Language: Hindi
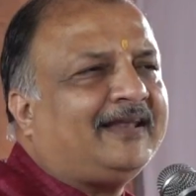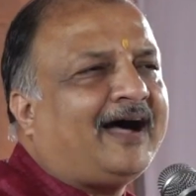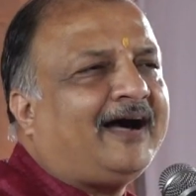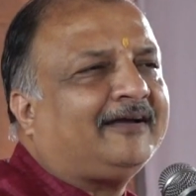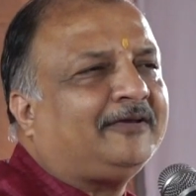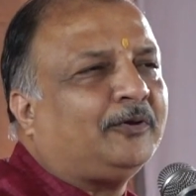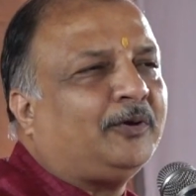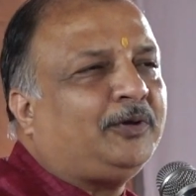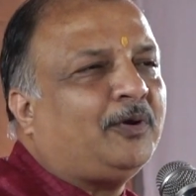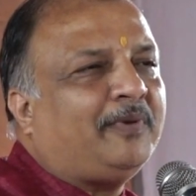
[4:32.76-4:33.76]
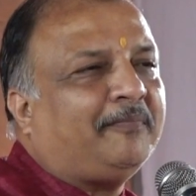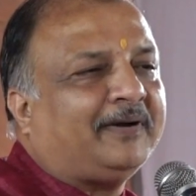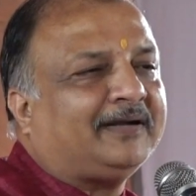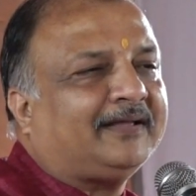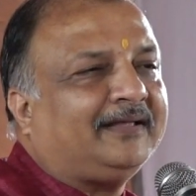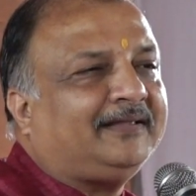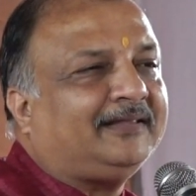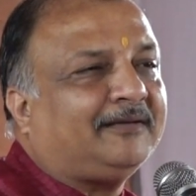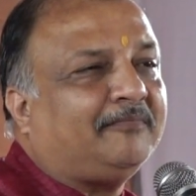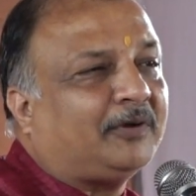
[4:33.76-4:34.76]
लाख योनियों में भटके थे
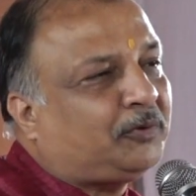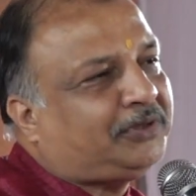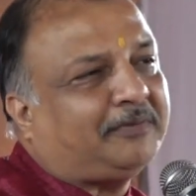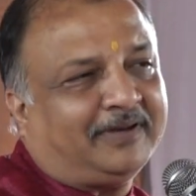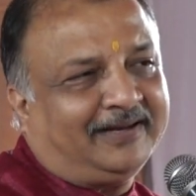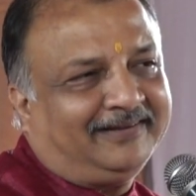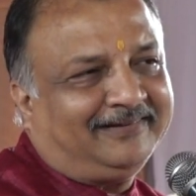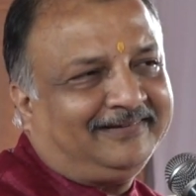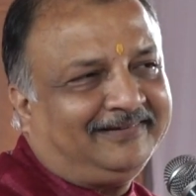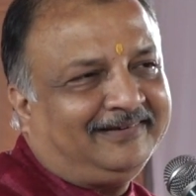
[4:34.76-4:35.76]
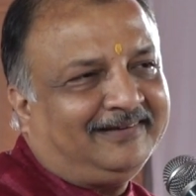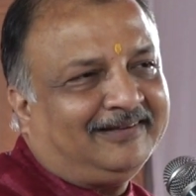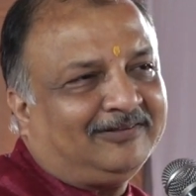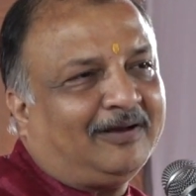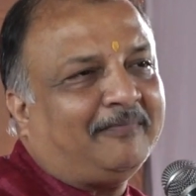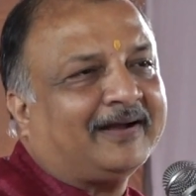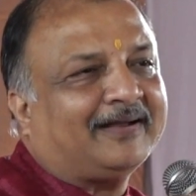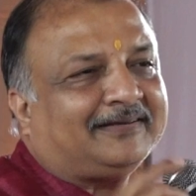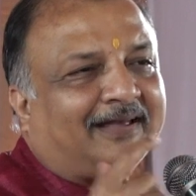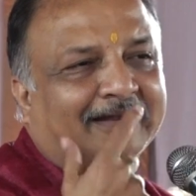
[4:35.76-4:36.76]
तब मनुष्य बने तो आप
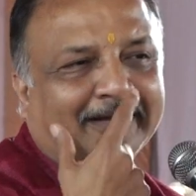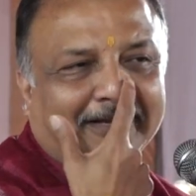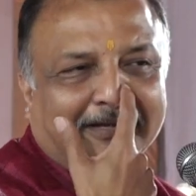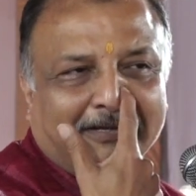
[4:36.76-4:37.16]
भाग्यशाली हैं